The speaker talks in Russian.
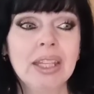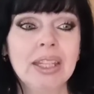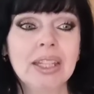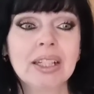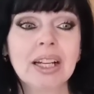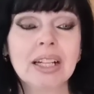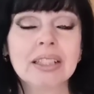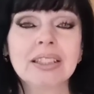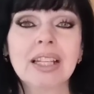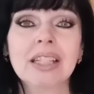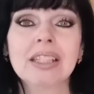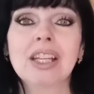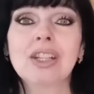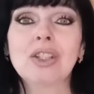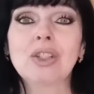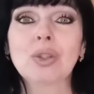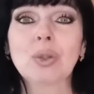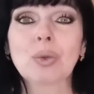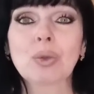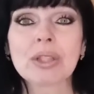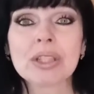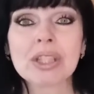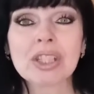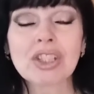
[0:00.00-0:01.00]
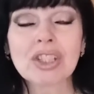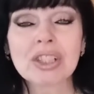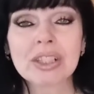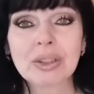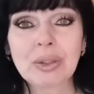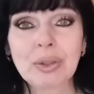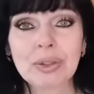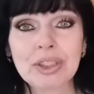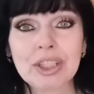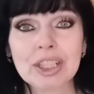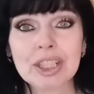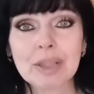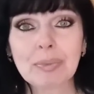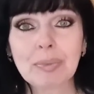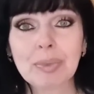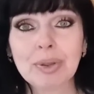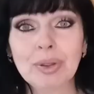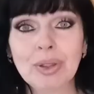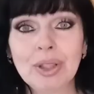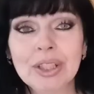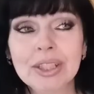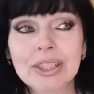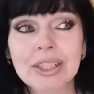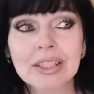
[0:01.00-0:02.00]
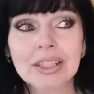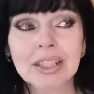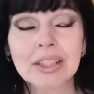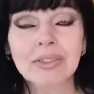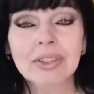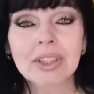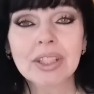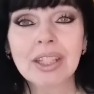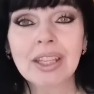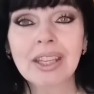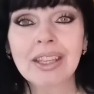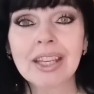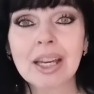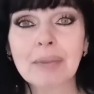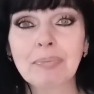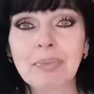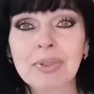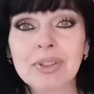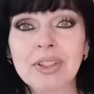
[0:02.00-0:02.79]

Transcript: и когда я еще услышала других блогеров, и я